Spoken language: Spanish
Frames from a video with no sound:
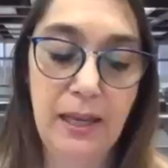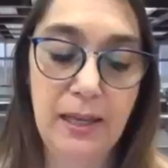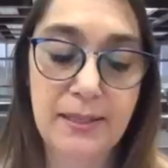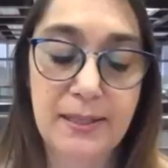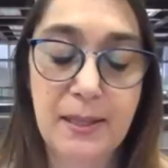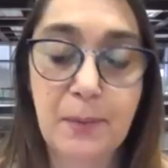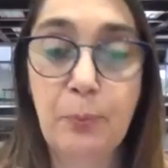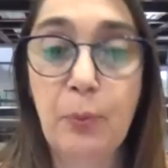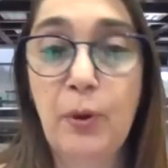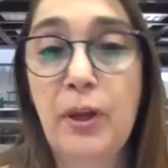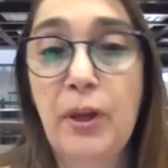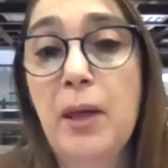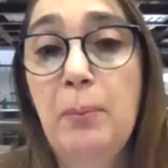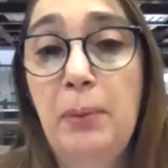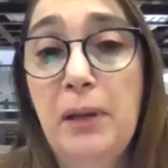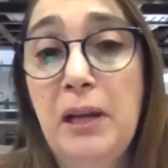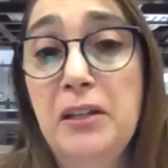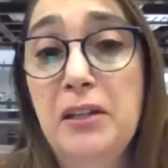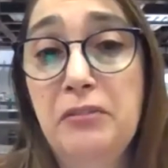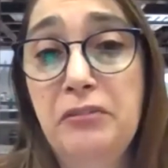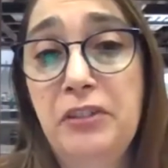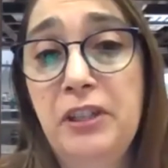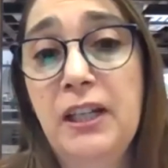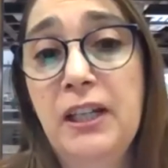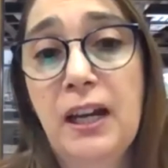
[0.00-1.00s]
eh, se puede
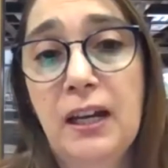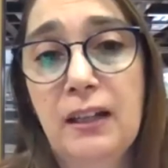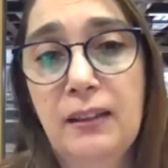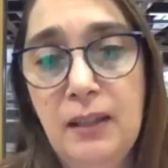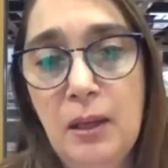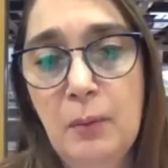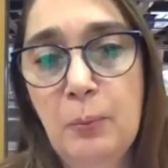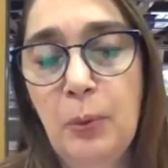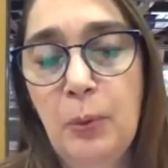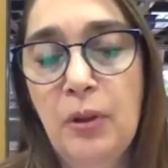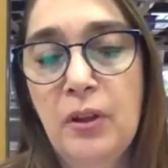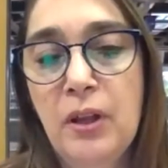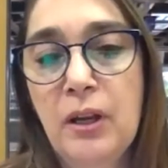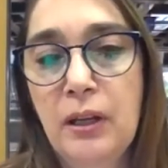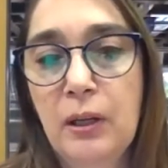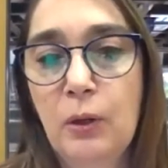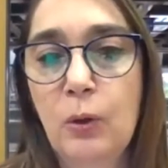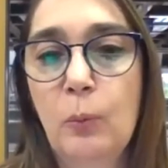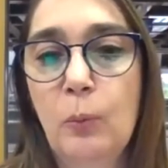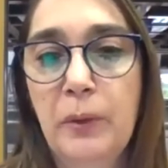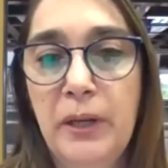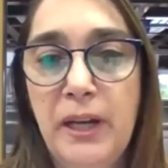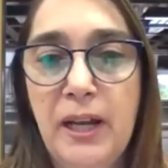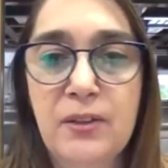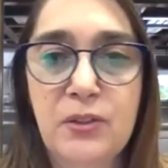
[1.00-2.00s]
planificar tiempos de
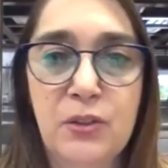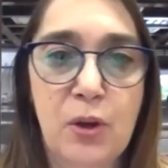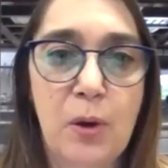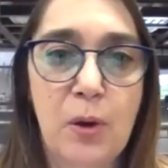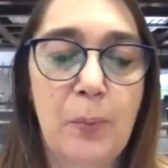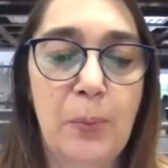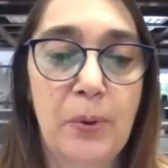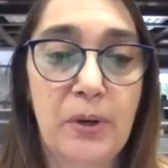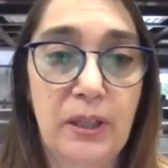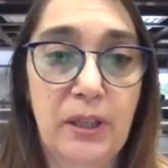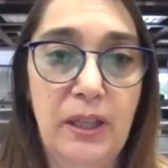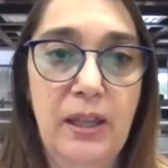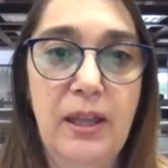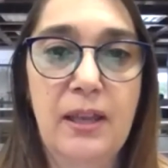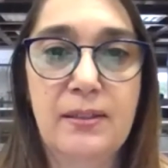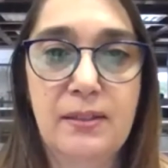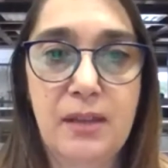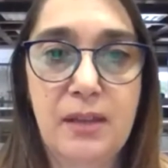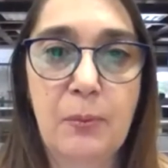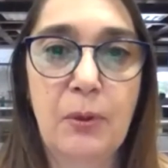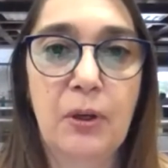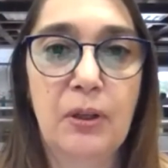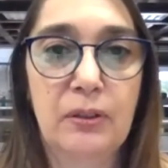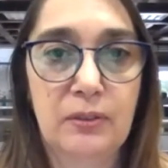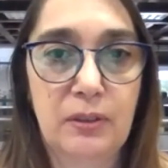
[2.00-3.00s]
recuperación porque
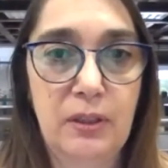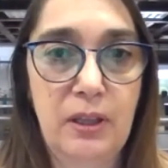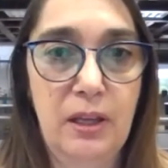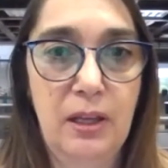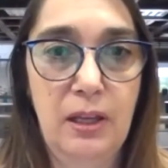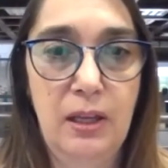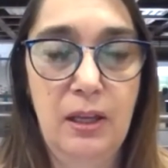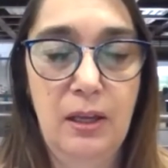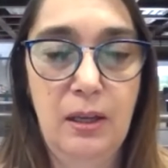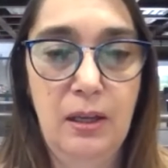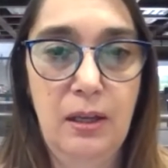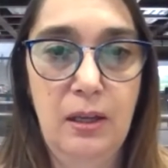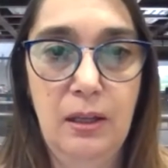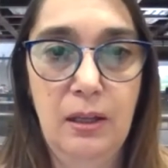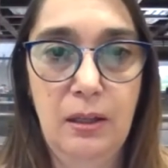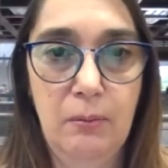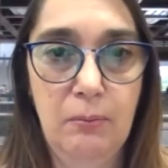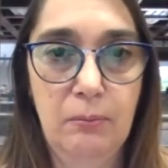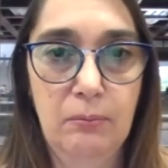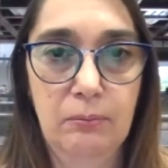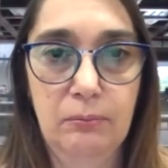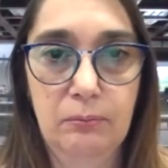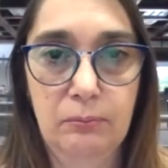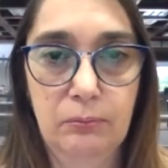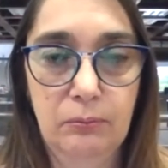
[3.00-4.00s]
decíamos, eh,
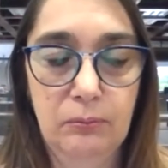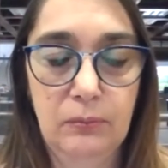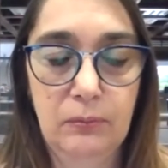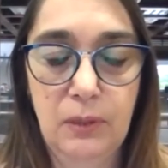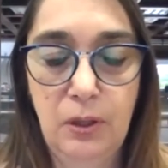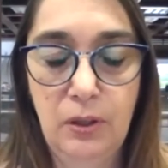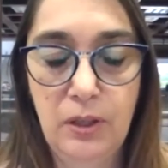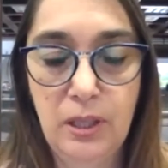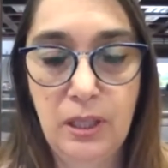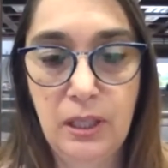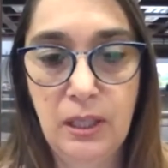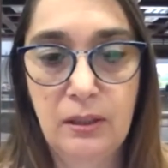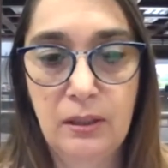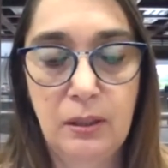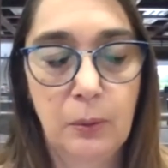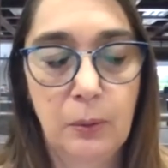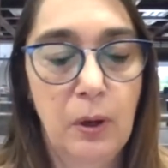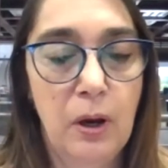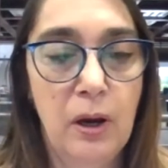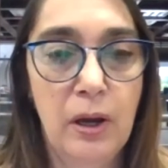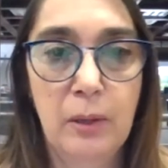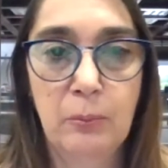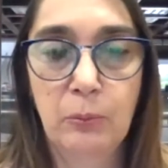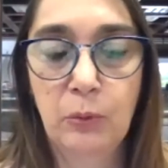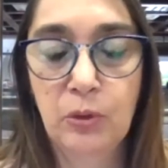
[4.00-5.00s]
lo dijiste
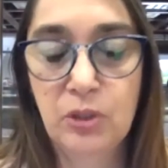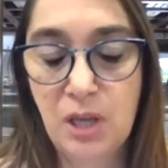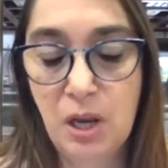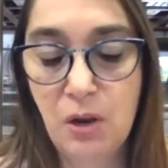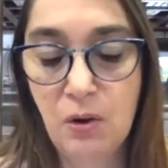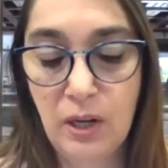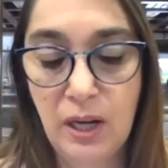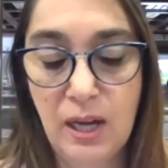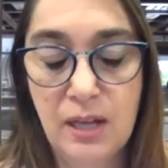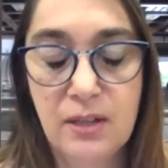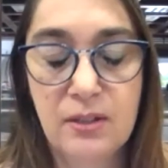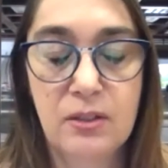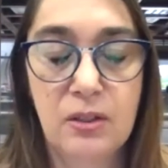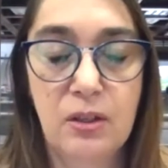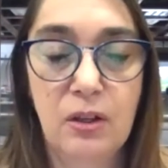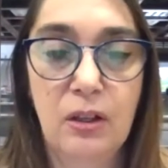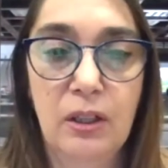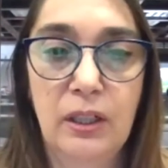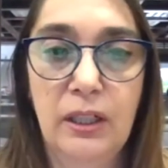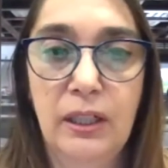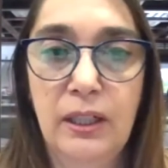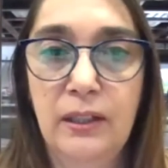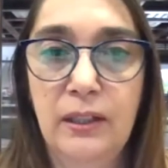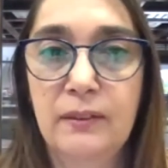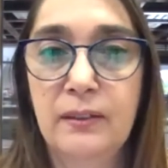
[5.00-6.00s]
vos en muchas
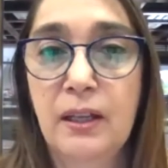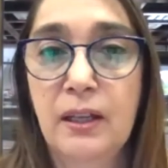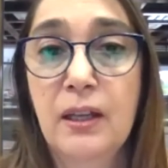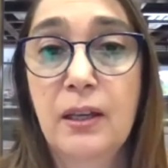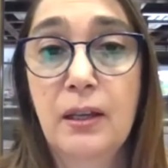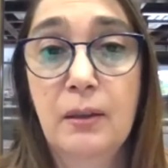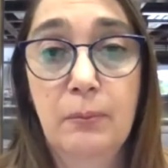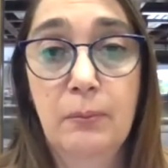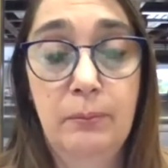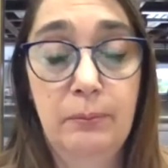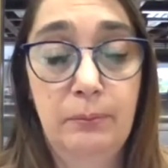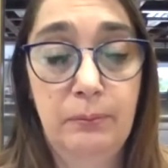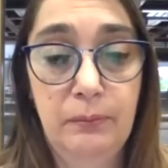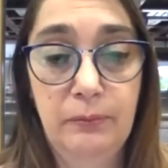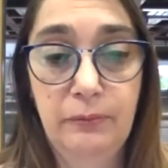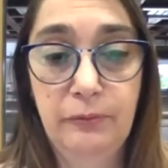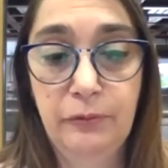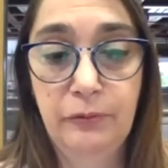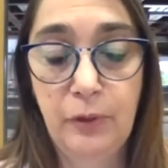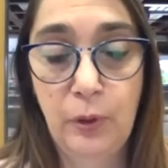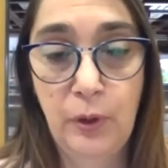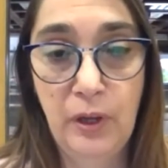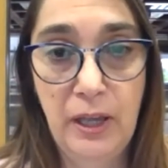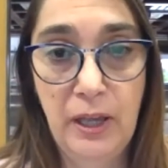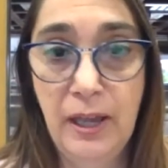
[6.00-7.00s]
ocasiones,
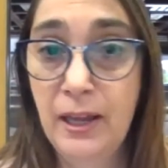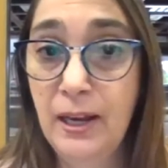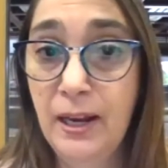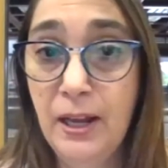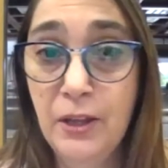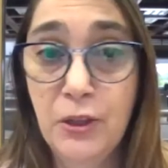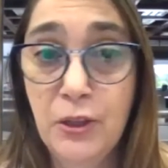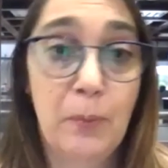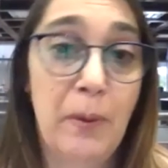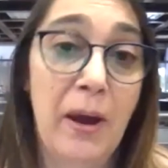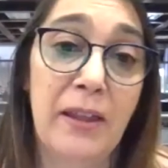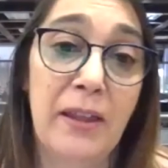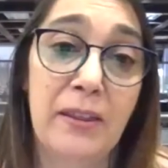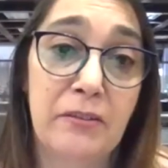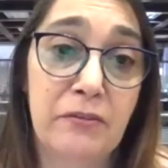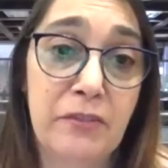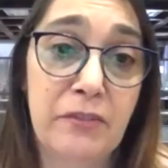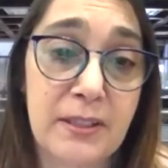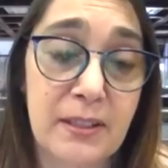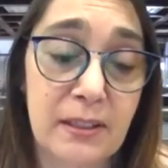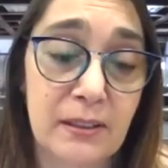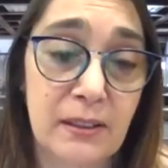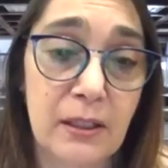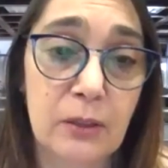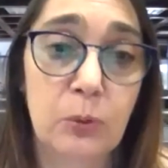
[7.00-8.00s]
es el año más
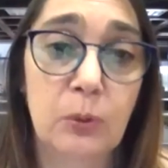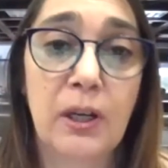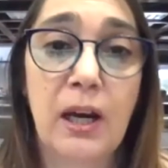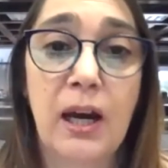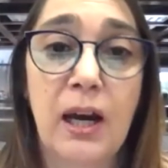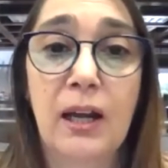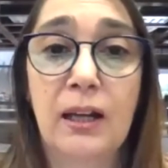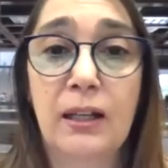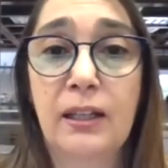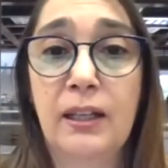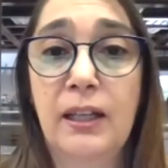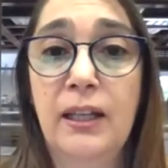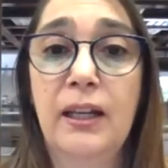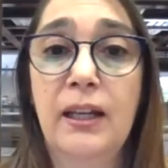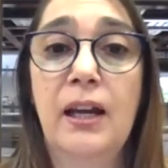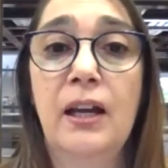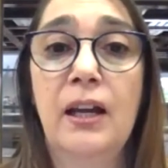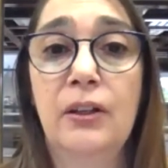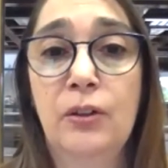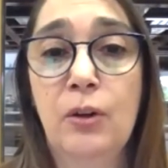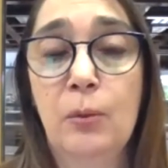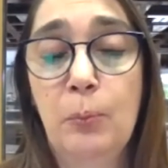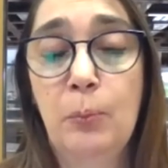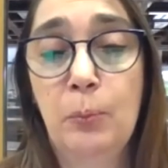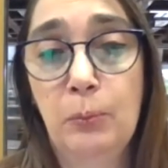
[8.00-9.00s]
difícil de tu
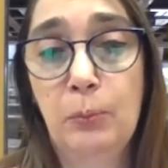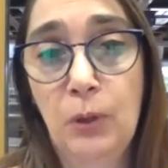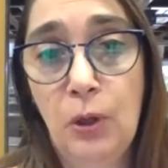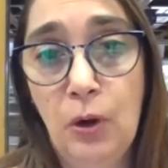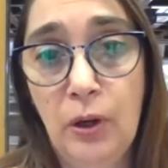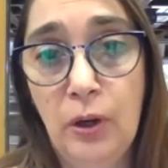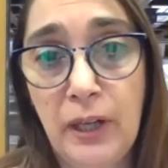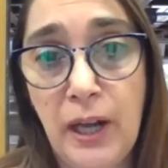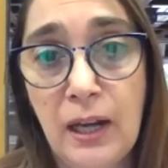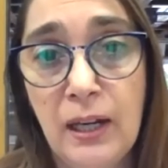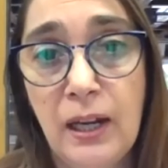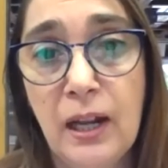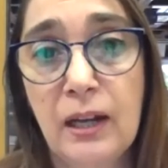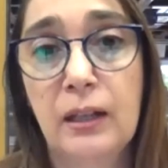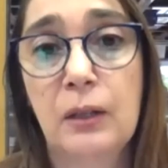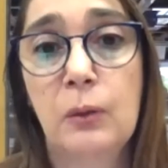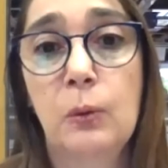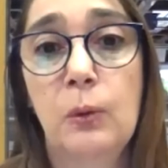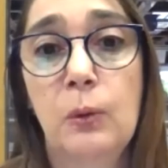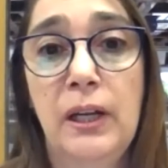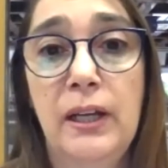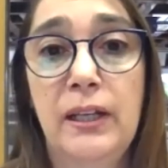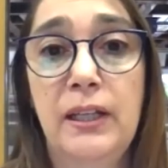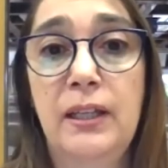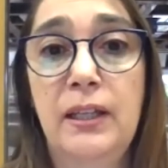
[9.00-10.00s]
carrera, no logras la
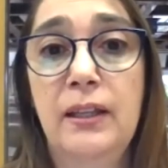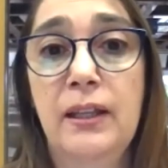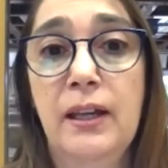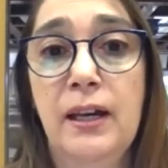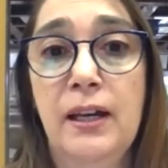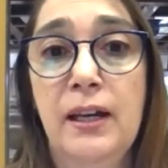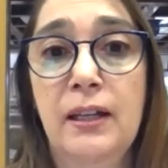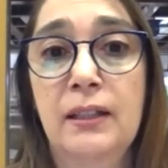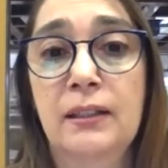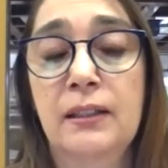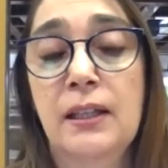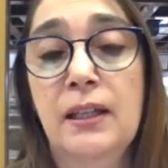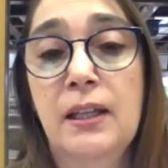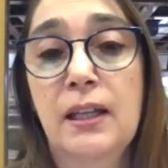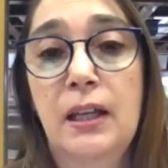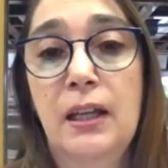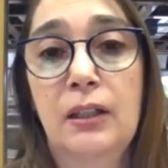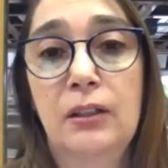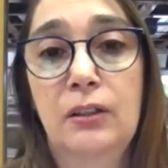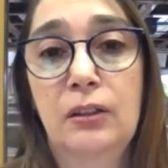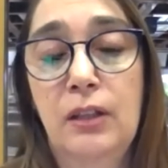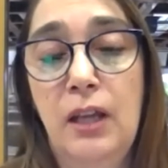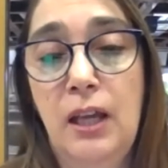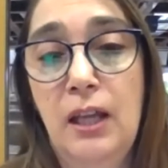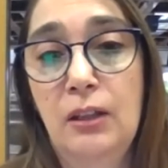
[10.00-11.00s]
regularidad,
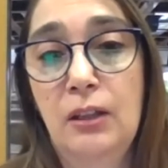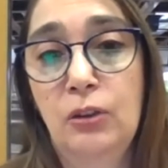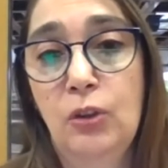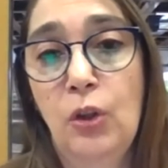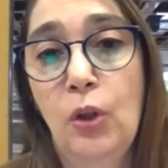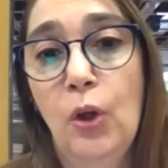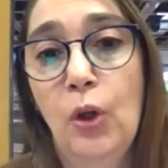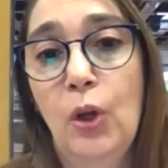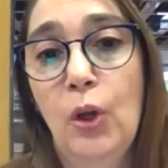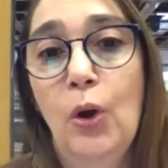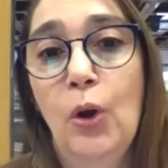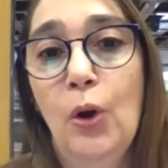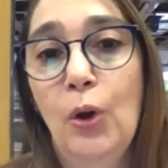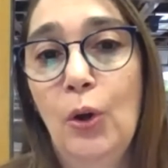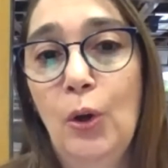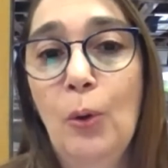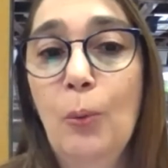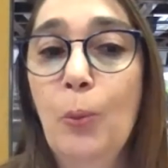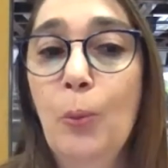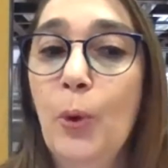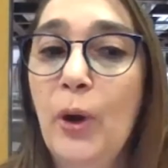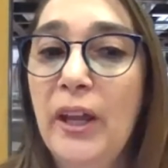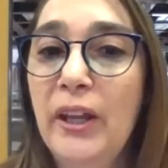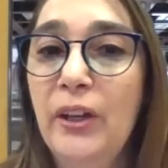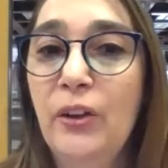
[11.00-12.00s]
eh, todo
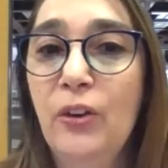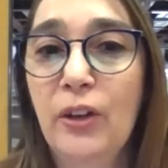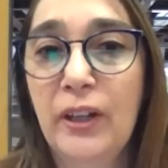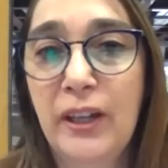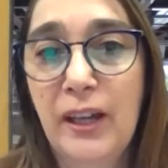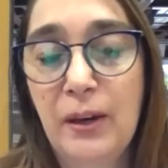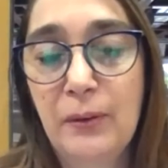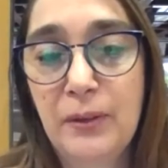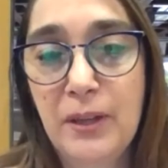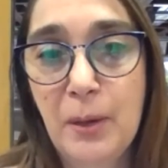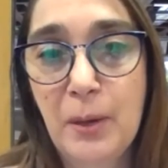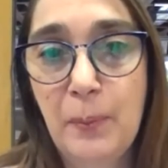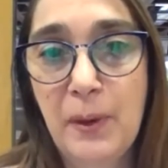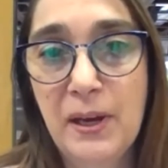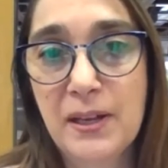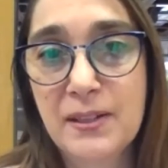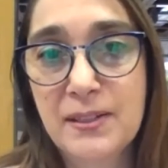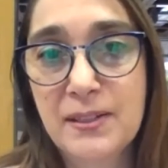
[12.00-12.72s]
lo, bueno que había